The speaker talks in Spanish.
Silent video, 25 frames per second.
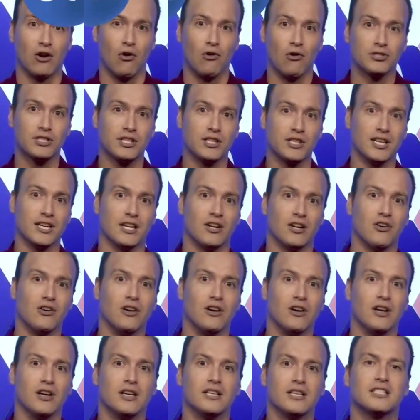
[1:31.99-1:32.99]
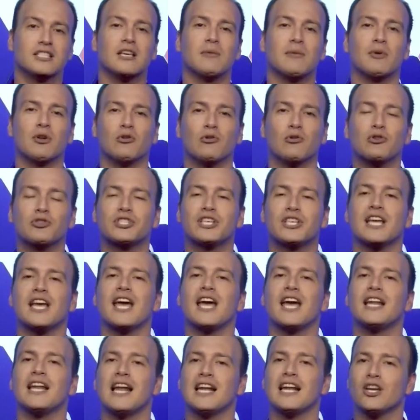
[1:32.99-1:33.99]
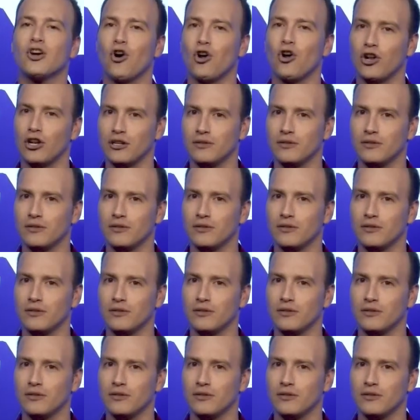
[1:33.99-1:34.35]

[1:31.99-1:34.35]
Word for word: oxidrilo, se produce el alcohol.